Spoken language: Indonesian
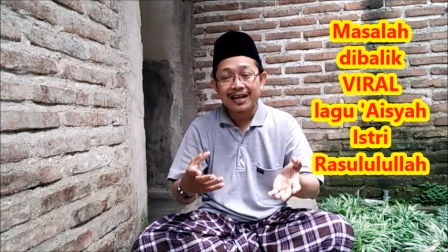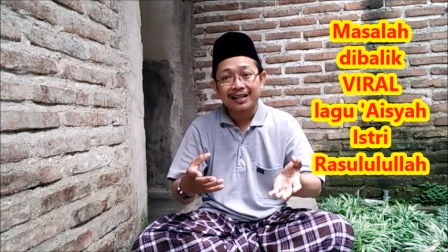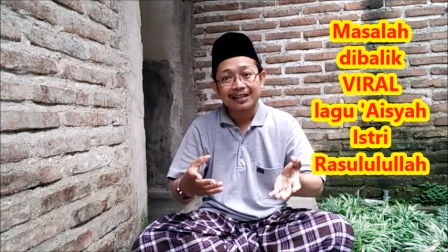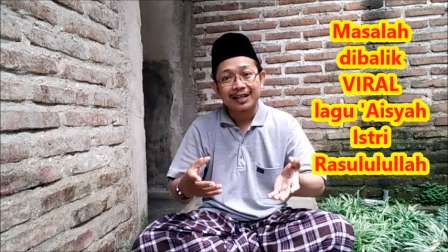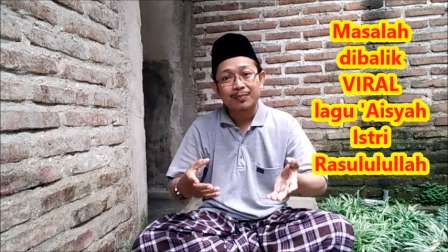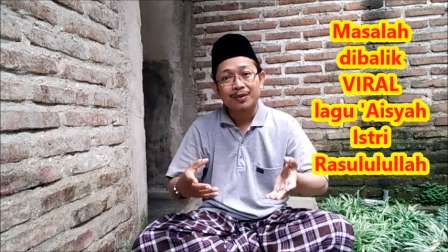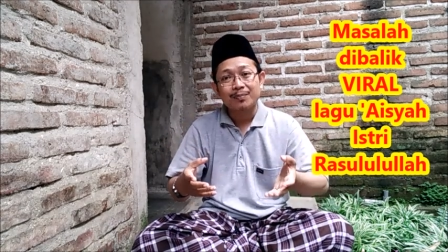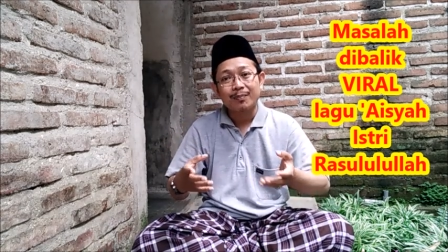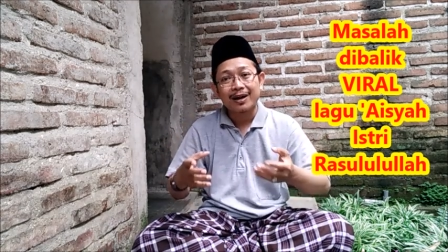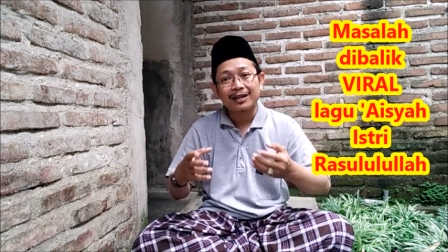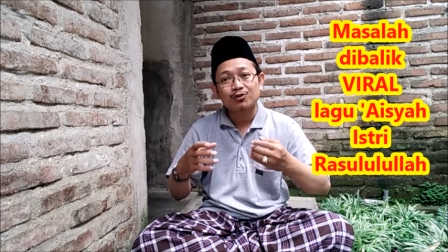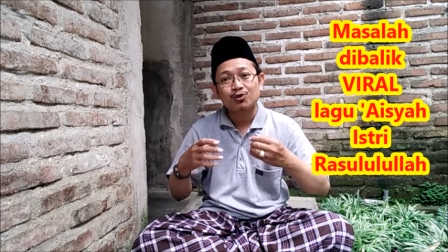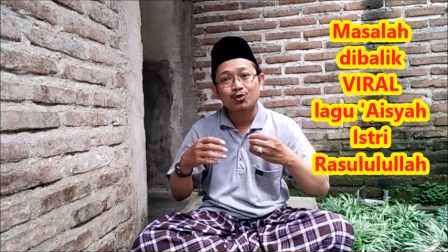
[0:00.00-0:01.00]
tetapi
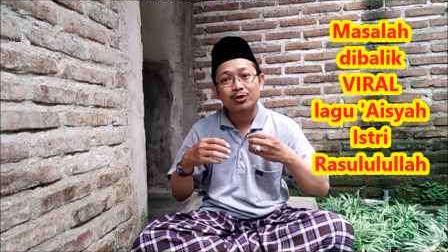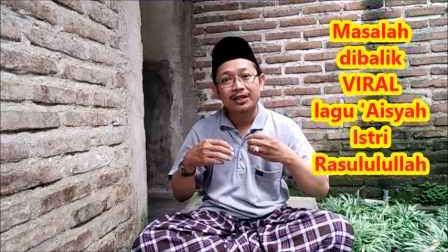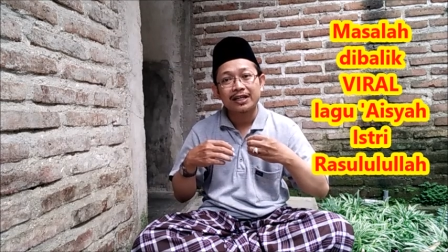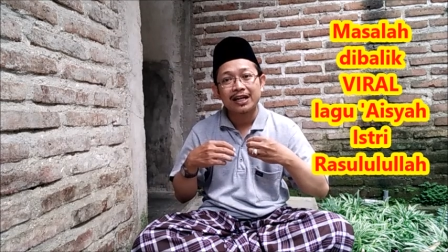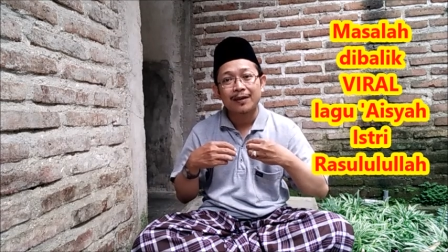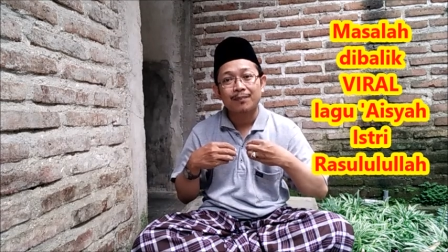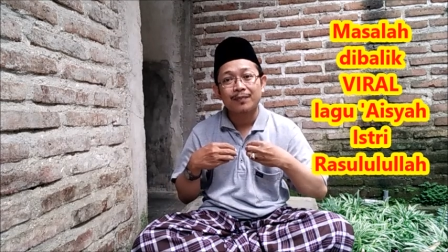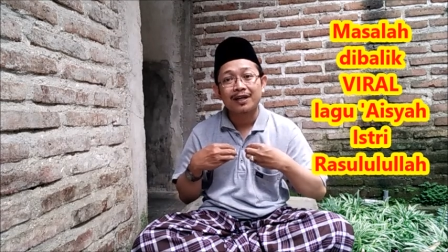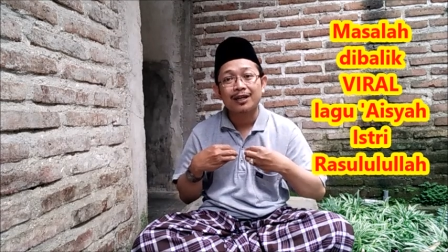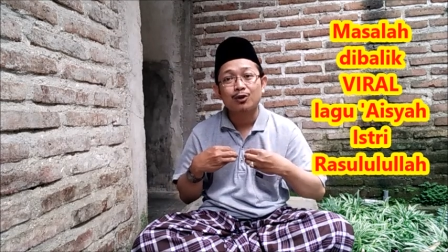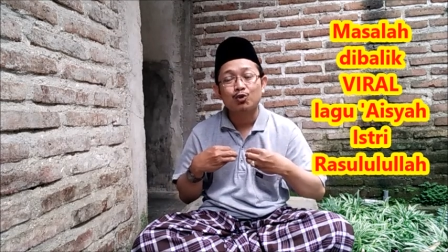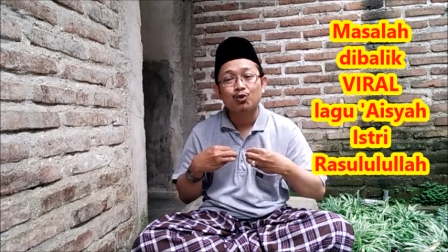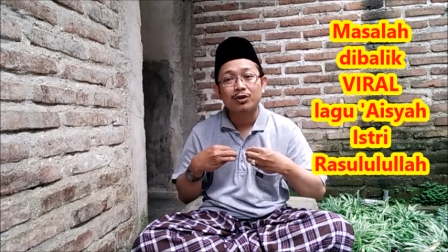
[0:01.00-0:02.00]
masuk ke dalam
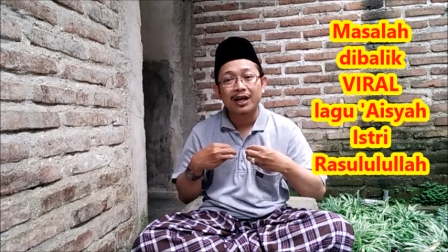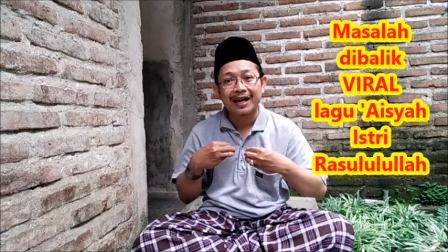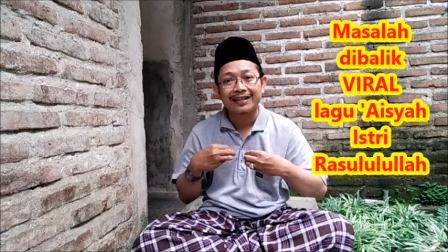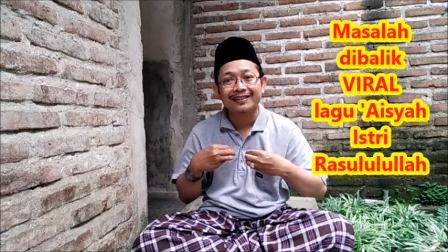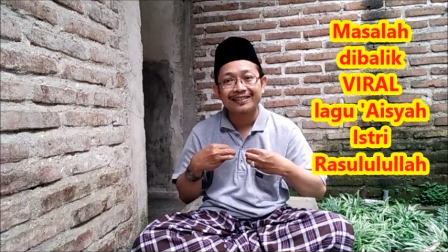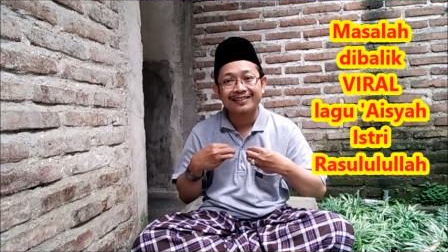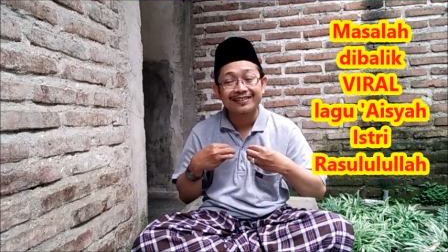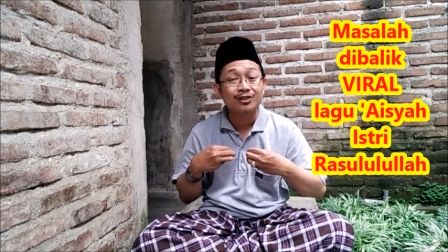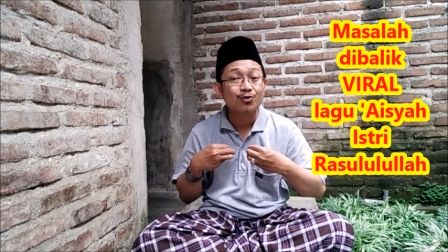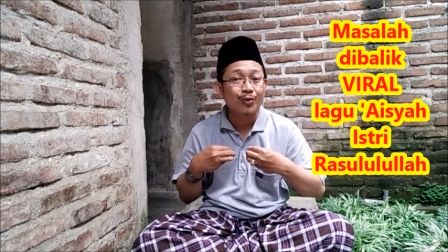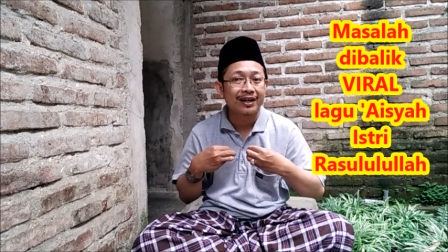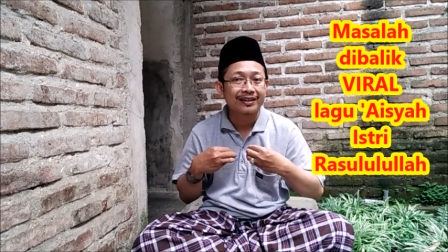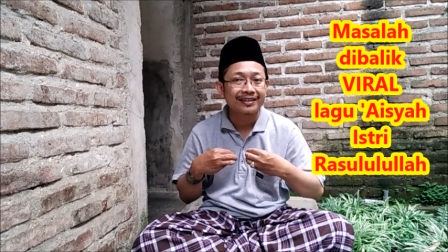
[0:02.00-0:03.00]
relung hati
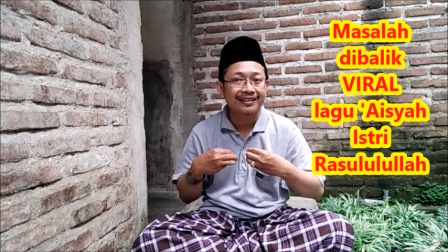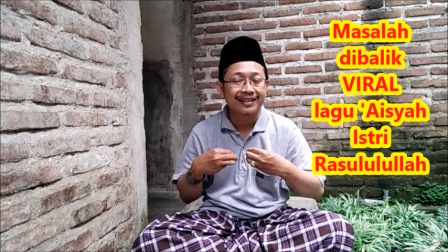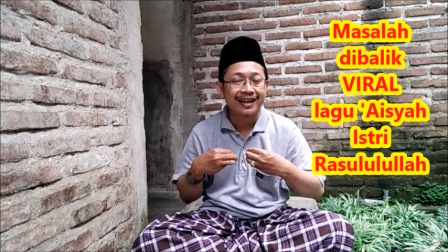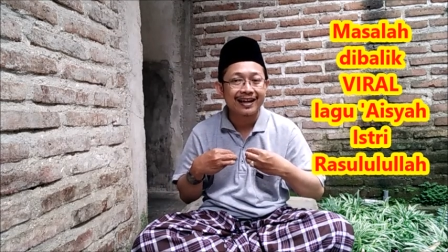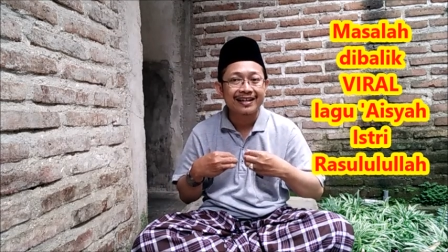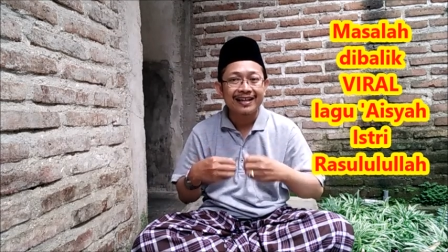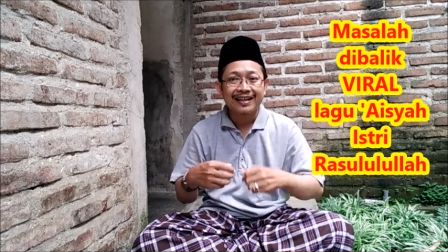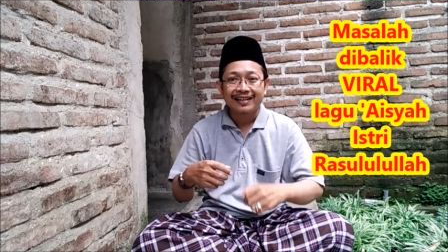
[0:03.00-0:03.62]
jiwa kita.